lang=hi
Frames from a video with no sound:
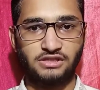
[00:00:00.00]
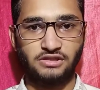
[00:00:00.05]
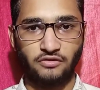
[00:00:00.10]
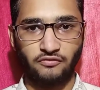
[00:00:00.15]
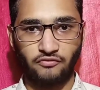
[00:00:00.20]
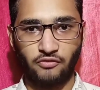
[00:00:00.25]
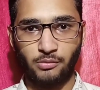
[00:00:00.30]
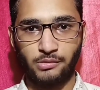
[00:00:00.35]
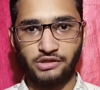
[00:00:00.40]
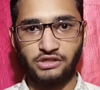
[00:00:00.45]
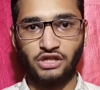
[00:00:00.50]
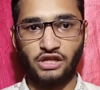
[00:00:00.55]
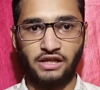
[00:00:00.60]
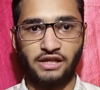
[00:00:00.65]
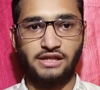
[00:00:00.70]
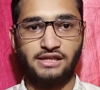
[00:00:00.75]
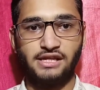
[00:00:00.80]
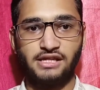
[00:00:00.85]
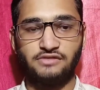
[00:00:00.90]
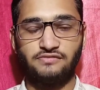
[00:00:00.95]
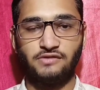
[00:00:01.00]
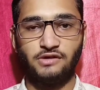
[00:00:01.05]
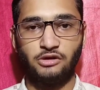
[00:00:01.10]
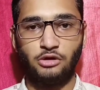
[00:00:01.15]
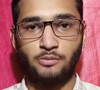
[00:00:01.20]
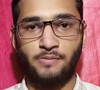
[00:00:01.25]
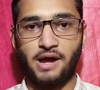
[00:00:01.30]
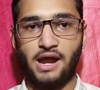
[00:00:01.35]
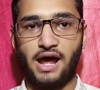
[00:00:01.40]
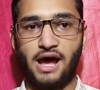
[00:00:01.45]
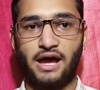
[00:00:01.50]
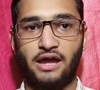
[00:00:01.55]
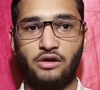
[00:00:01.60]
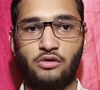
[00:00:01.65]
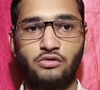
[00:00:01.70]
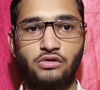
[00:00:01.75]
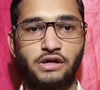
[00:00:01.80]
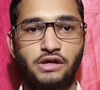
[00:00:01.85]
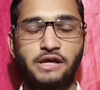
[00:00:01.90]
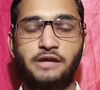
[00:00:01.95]
जिस इन्फॉर्मेशन के लिए इस वीडियो पर आए
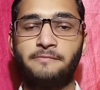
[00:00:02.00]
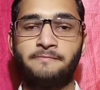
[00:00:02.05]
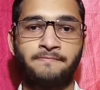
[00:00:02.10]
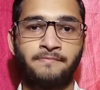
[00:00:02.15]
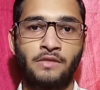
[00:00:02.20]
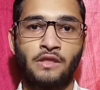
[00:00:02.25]
होंगे